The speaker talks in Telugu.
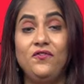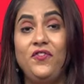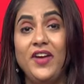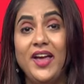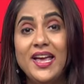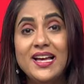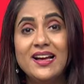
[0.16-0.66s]

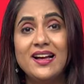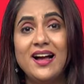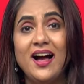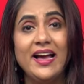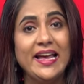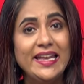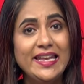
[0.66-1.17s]
వేగంగా
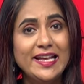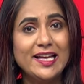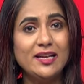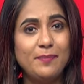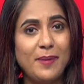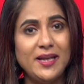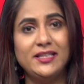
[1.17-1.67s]
ఎన్నికల
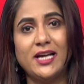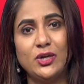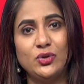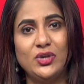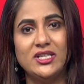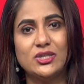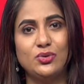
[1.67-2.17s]
ఫలితాలు
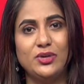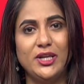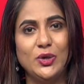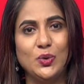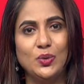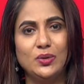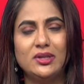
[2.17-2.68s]

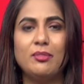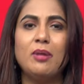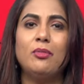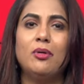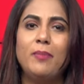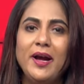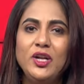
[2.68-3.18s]
తెలుసుకునేందుకు తమ
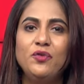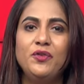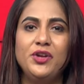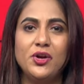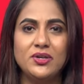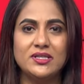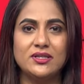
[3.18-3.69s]
మొబైల్ను
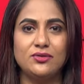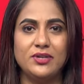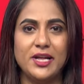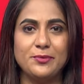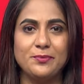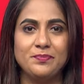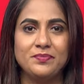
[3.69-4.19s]

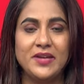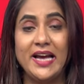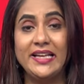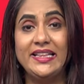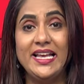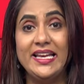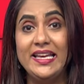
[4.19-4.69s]
వినియోగిస్తుంటారు
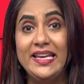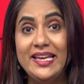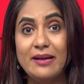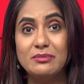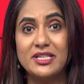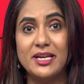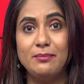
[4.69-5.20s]
అయితే ఈ
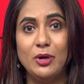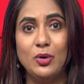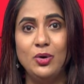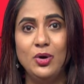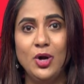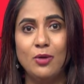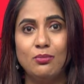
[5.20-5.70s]
అంశంలో
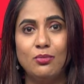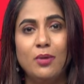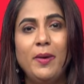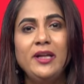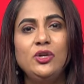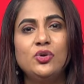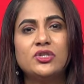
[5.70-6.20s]

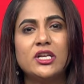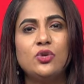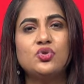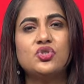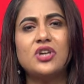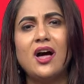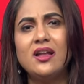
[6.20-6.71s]
మొబైల్ యూజర్లు
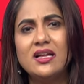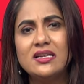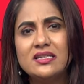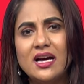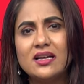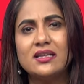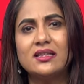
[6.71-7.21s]
చాలా
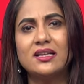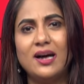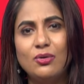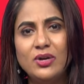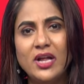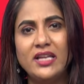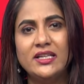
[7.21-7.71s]
జాగ్రత్తగా
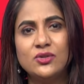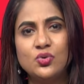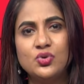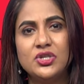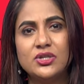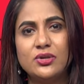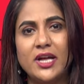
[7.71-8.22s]
ఉండాలి అని
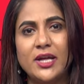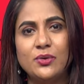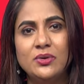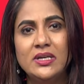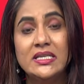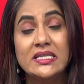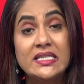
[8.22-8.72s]
సూచిస్తున్నారు
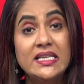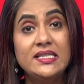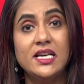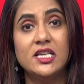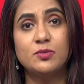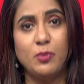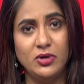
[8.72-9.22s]

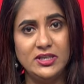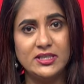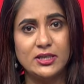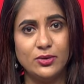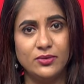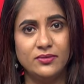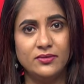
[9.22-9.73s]
సిసిఎస్ పోలీసులు